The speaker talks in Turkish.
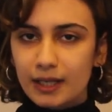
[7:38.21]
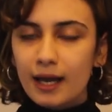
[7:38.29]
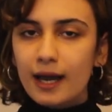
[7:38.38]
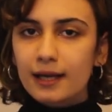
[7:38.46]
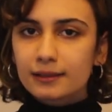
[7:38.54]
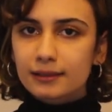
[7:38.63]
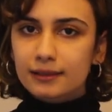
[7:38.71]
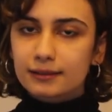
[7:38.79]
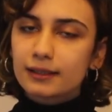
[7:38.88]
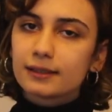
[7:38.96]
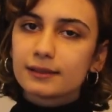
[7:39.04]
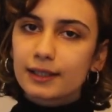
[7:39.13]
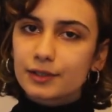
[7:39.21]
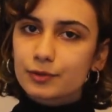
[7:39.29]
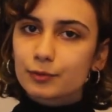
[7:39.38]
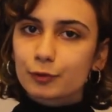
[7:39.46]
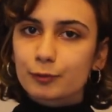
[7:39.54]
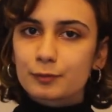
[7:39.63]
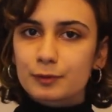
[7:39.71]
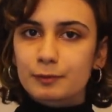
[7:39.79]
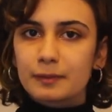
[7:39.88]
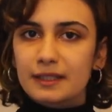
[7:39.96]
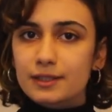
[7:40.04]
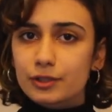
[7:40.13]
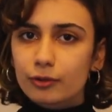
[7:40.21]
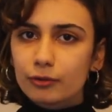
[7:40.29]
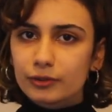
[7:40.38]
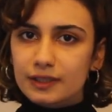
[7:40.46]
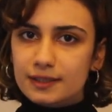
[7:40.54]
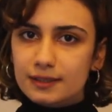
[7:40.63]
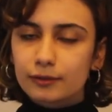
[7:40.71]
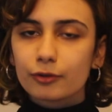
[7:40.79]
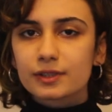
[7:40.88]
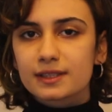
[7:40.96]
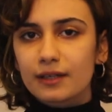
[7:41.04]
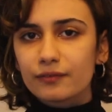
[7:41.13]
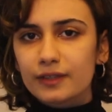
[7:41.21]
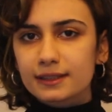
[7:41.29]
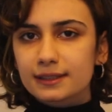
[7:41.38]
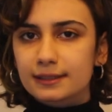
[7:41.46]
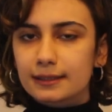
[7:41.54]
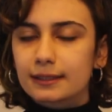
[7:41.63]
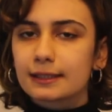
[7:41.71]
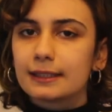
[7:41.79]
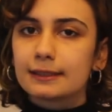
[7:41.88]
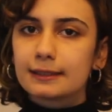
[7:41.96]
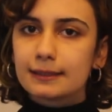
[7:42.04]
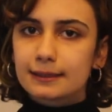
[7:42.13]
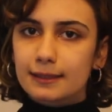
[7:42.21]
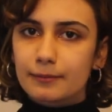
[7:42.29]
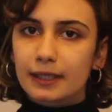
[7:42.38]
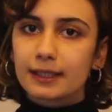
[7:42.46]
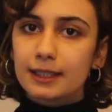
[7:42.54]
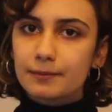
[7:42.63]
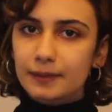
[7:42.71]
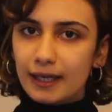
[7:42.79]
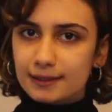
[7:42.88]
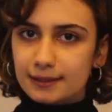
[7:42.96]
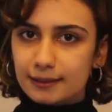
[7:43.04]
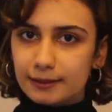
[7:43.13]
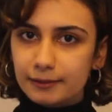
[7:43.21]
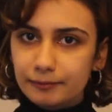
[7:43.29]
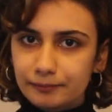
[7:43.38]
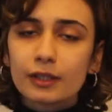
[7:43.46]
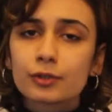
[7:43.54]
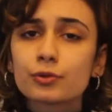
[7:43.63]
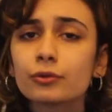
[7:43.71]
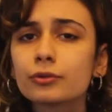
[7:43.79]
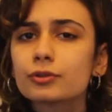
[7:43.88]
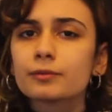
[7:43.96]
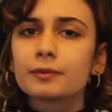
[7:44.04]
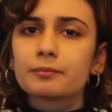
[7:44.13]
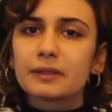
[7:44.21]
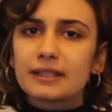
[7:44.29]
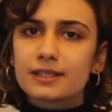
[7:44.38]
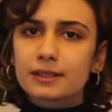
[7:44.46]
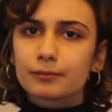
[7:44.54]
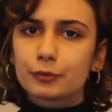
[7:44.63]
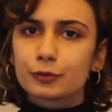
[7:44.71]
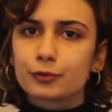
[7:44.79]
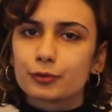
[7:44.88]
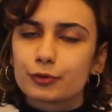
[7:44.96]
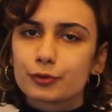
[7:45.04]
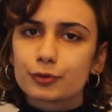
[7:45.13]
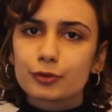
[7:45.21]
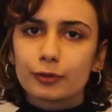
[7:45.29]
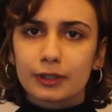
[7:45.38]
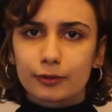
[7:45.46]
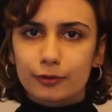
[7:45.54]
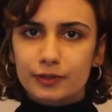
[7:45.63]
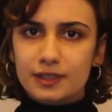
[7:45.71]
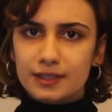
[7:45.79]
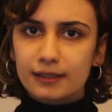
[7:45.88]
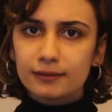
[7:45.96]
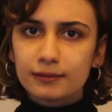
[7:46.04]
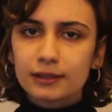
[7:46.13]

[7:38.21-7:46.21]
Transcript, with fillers: Her ne kadar ihtiyaç duyduğumuz bir bileşik olduğu için oksijen fazlasının kirlilik demek garip gelse de çok güçlü bir bileşik bozundurucusu olan oksijen,